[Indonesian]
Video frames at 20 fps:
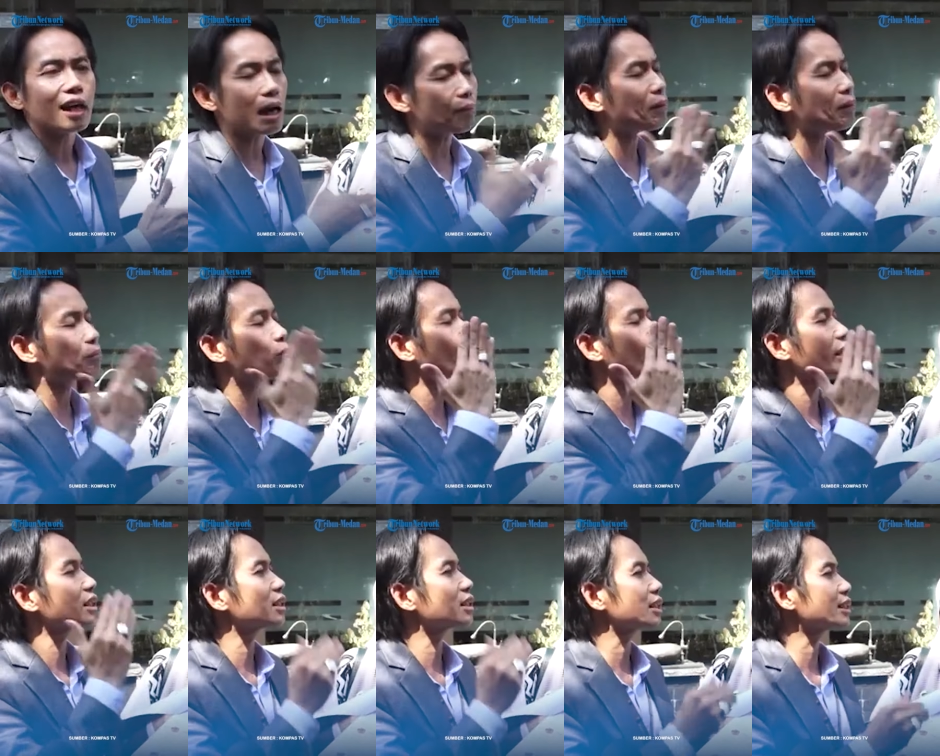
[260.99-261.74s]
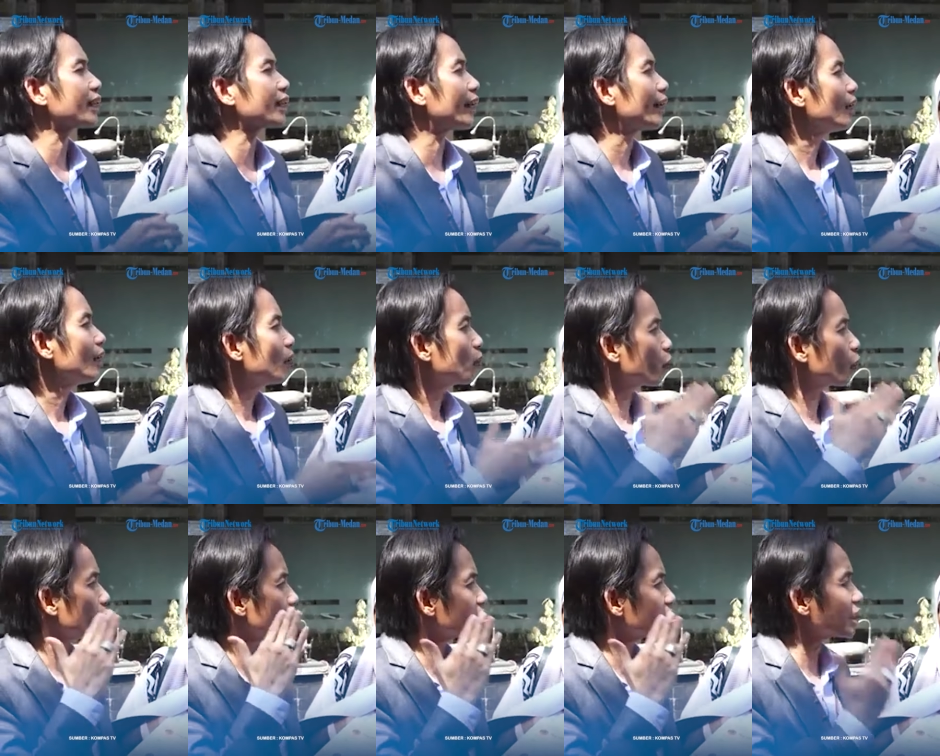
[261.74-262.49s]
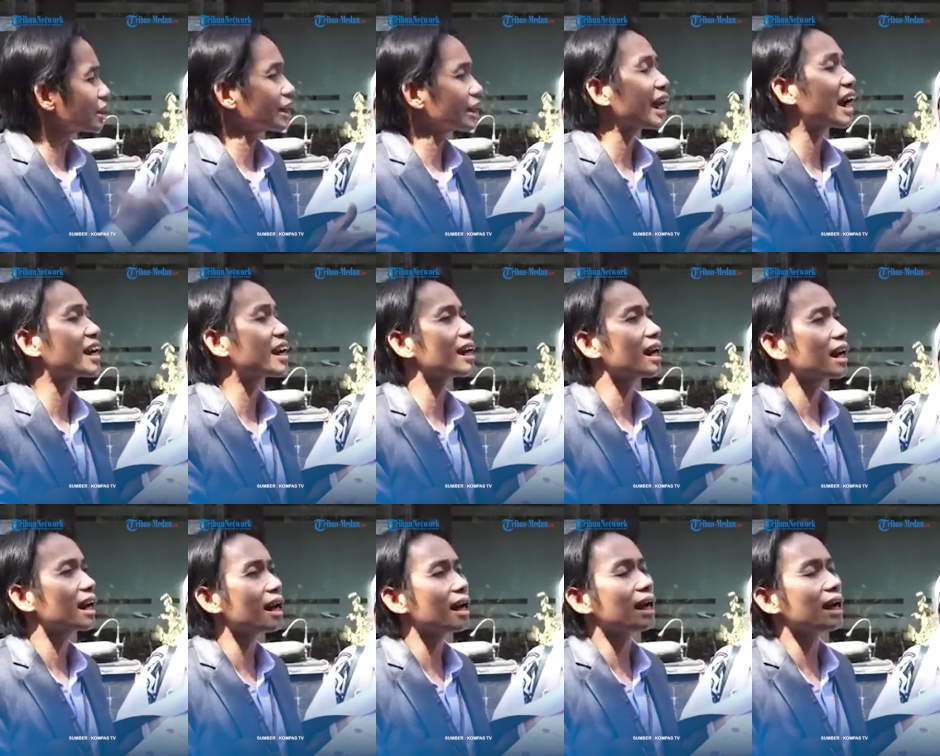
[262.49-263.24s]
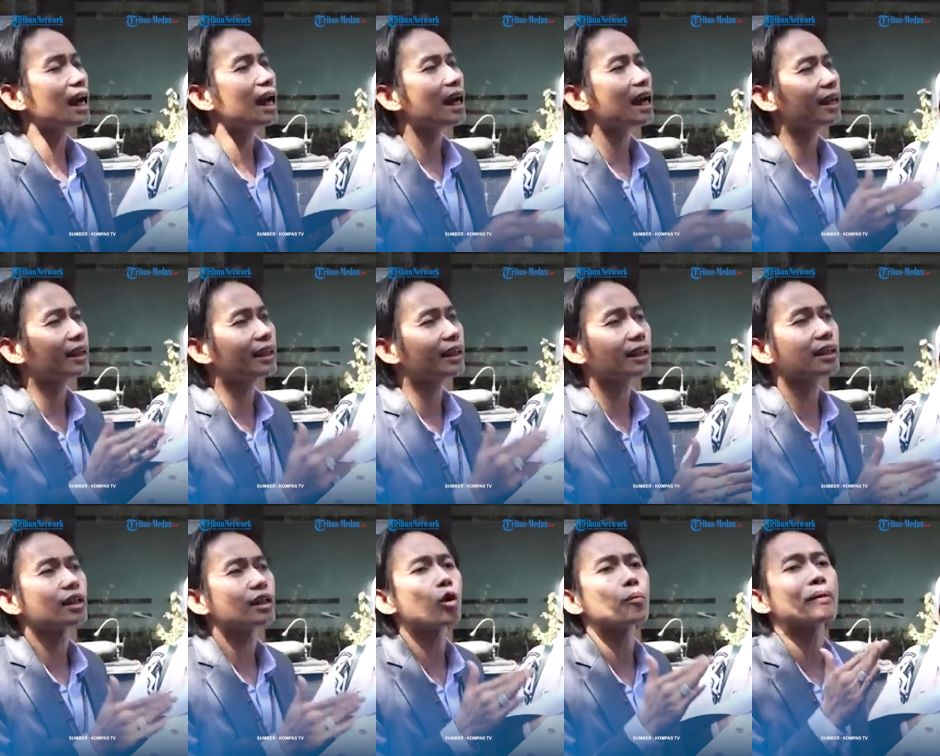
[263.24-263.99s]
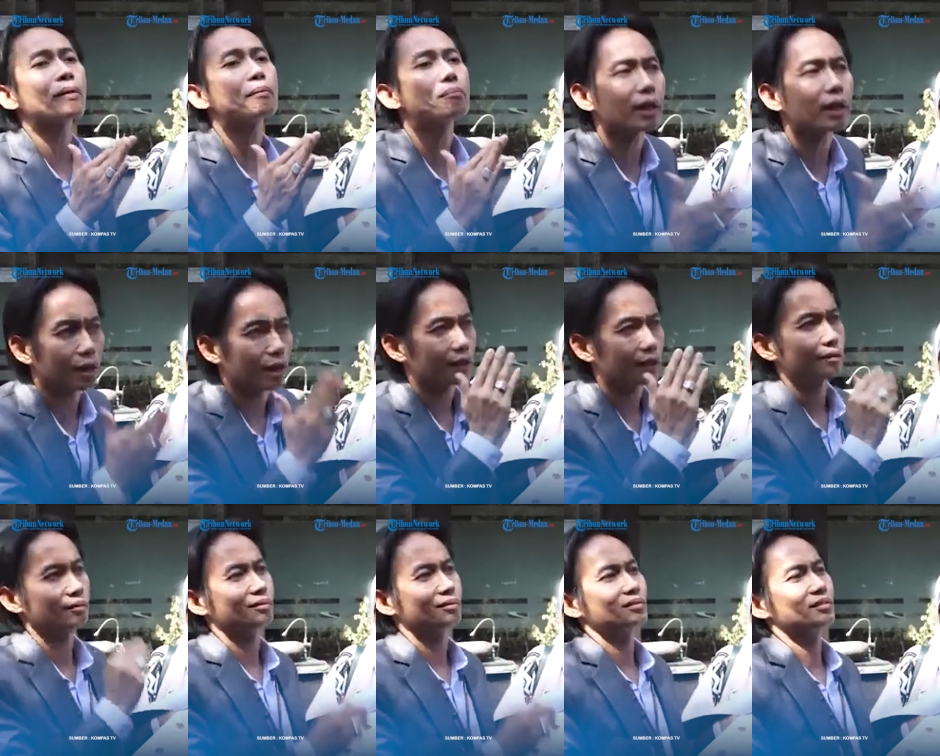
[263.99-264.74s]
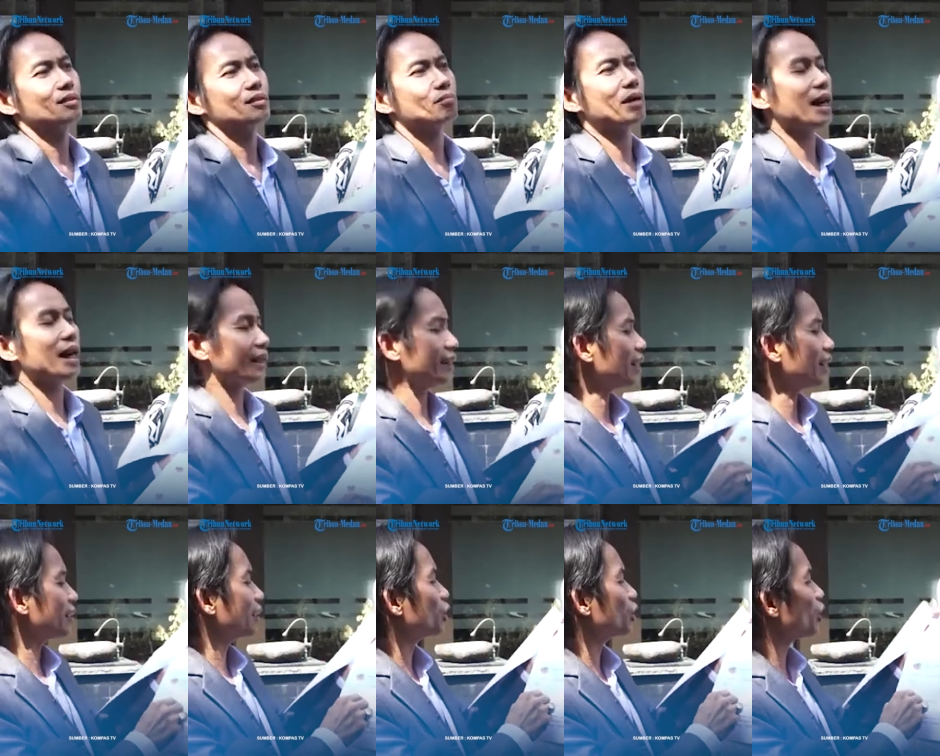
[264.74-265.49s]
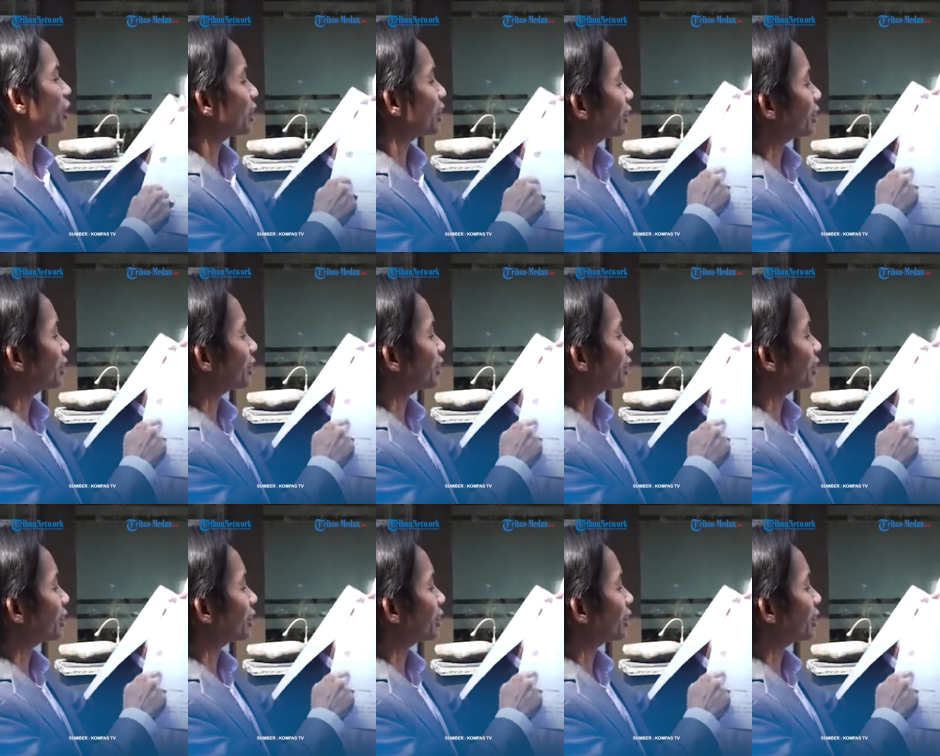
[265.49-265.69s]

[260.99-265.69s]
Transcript: Kapan proyek selesai? Proyek selesai adalah akhir November. Makanya ditulis